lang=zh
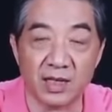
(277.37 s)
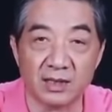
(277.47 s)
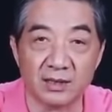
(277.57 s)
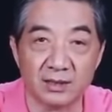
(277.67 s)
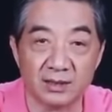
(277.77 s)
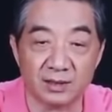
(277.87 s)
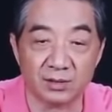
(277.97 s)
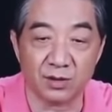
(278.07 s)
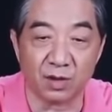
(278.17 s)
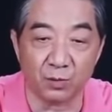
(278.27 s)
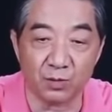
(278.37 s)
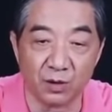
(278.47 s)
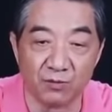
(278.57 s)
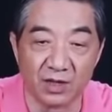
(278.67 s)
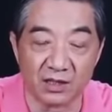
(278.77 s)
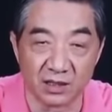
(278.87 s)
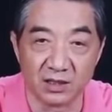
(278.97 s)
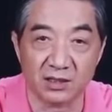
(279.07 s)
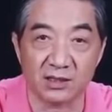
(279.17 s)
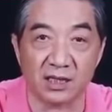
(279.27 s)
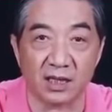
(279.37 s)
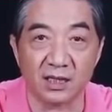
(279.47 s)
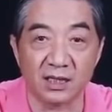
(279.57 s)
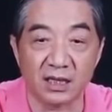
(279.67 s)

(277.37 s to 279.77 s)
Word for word: 弹最好不要晚上折腾，